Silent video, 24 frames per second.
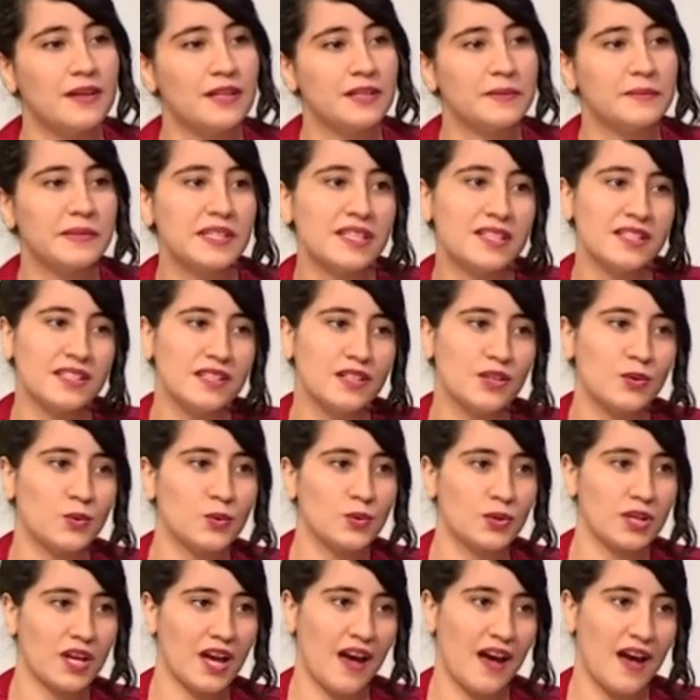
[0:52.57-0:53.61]
يمكن
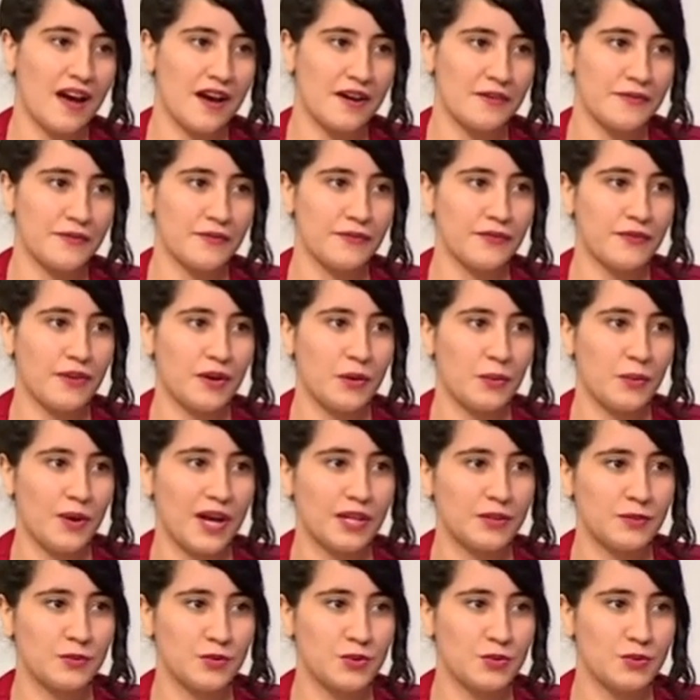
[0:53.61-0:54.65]
يكون خاف أو
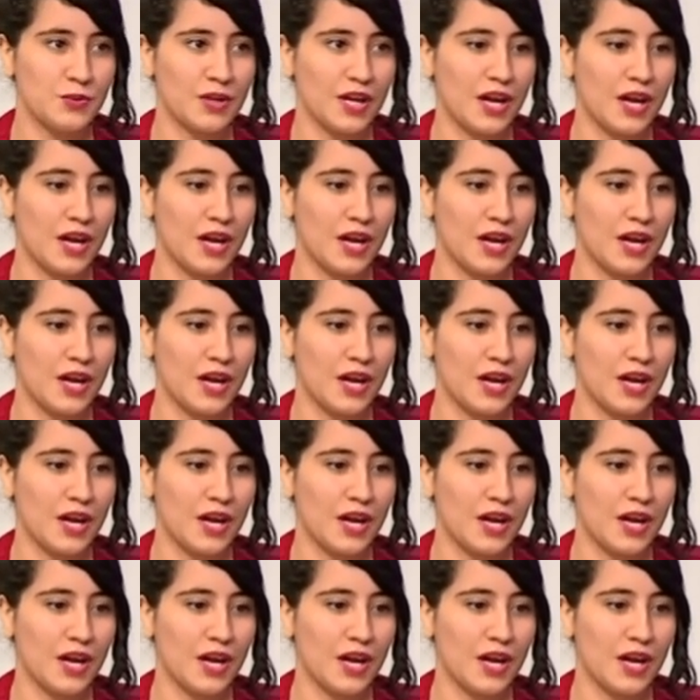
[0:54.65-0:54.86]
عنده شوي